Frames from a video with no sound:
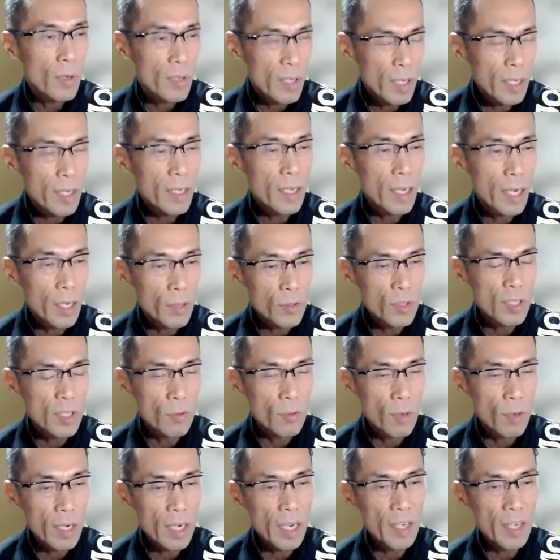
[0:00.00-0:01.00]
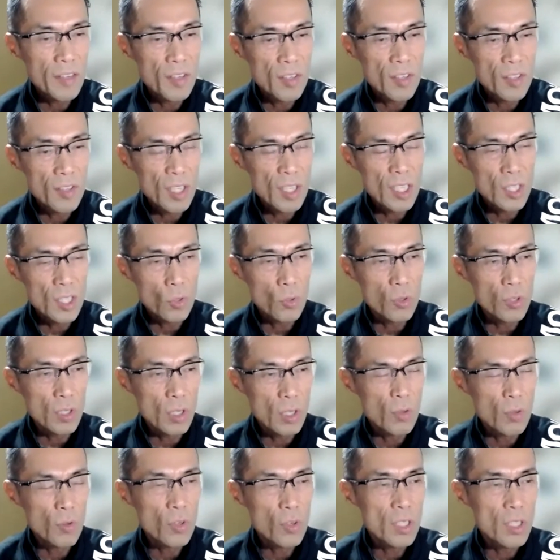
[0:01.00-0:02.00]
経験あるし、若い先生指導し
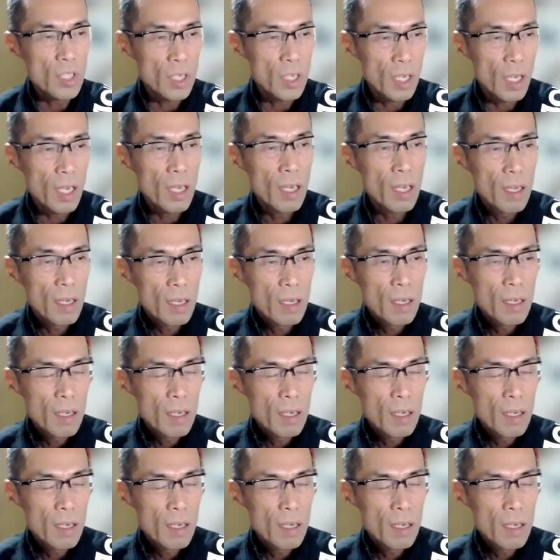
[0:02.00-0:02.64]
てる時にね、